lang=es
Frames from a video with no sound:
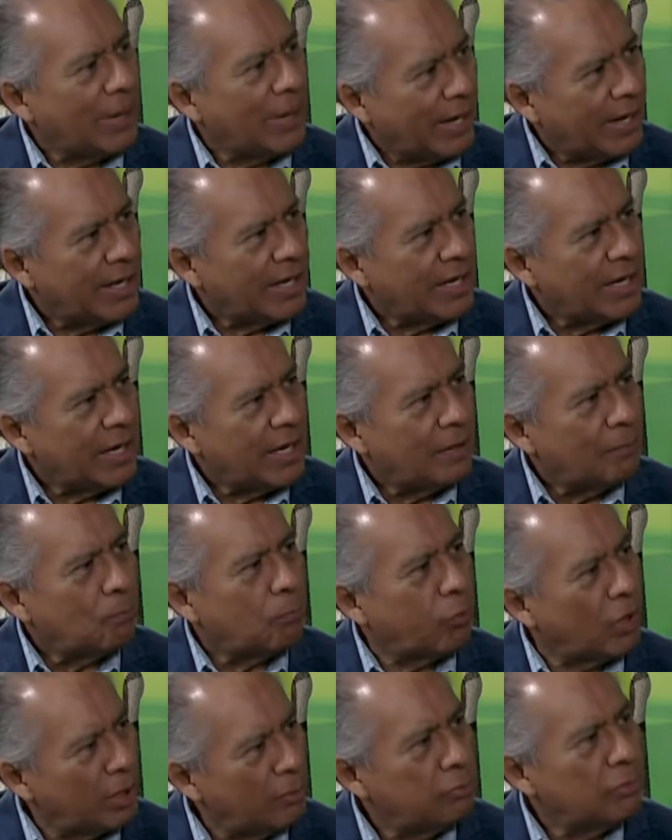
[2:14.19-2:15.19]

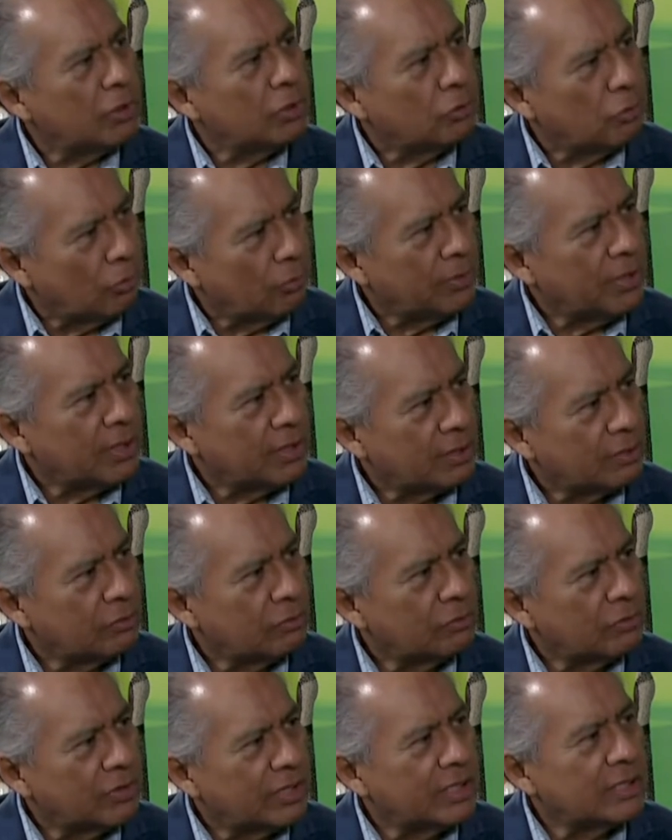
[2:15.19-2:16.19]
para pueblo y
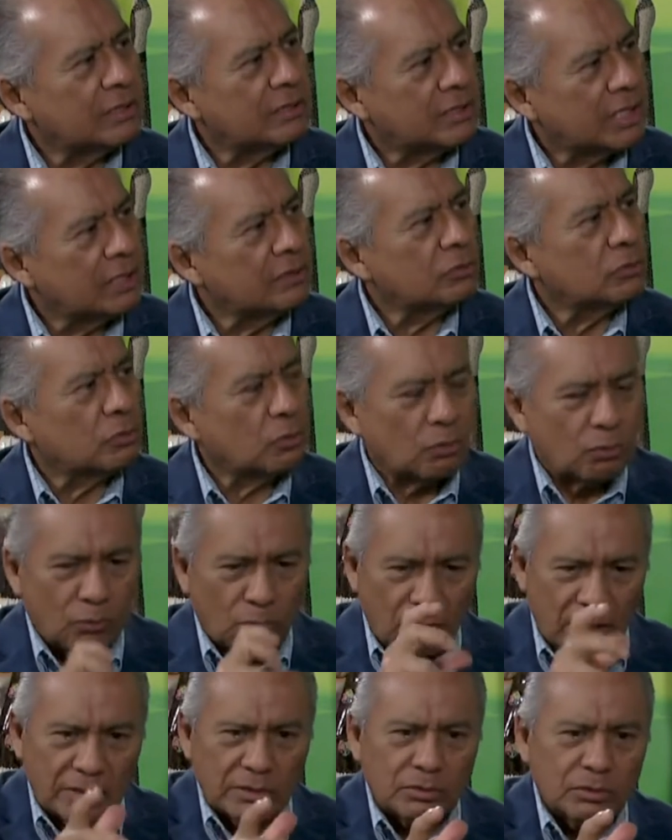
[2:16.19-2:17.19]
gobierno en tanto
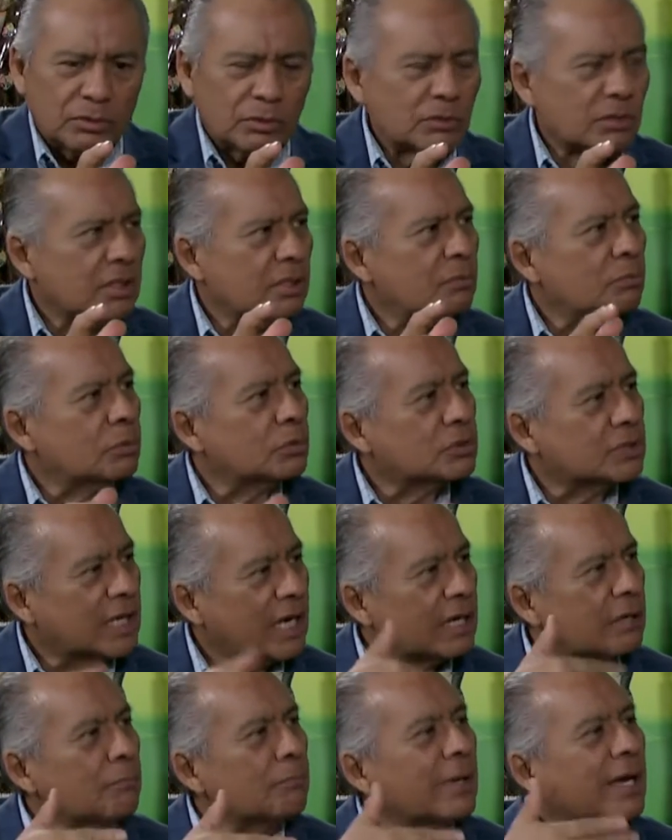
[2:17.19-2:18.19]
cuanto de
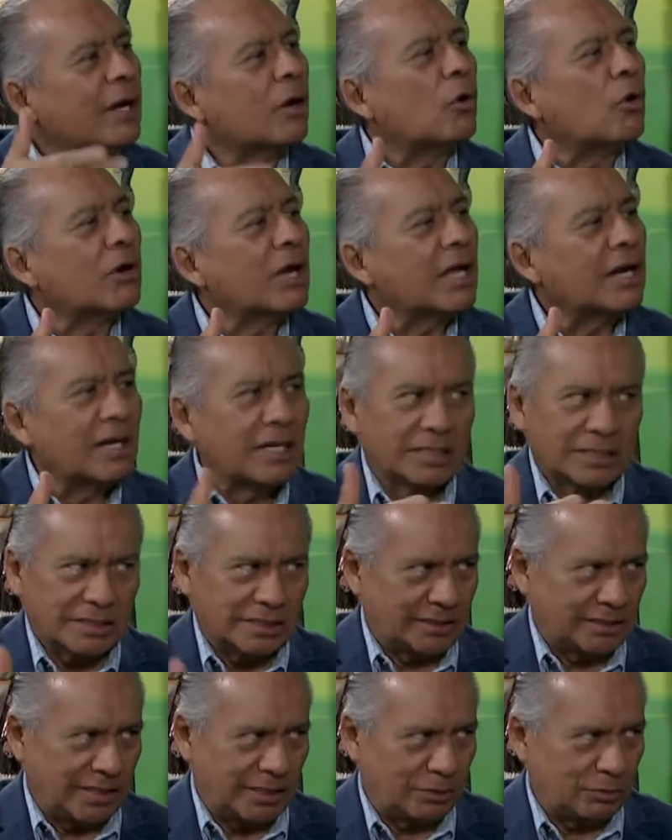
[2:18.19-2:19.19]
buscar mejorar
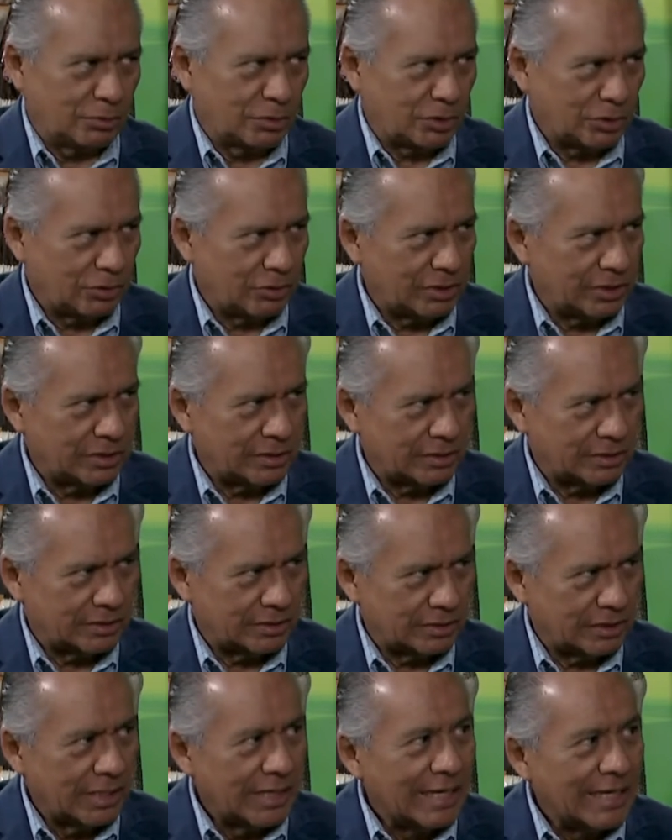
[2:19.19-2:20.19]
las
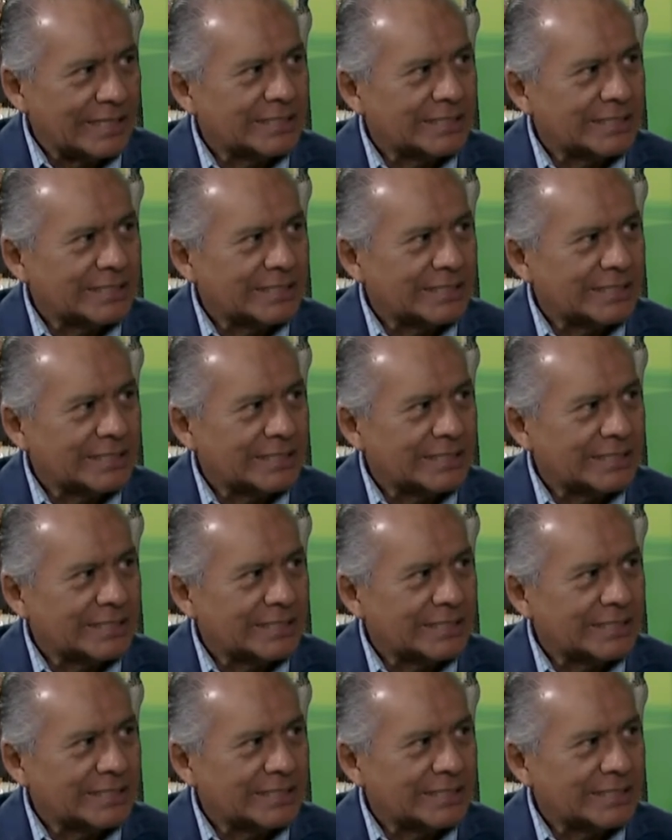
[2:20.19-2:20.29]
instituciones,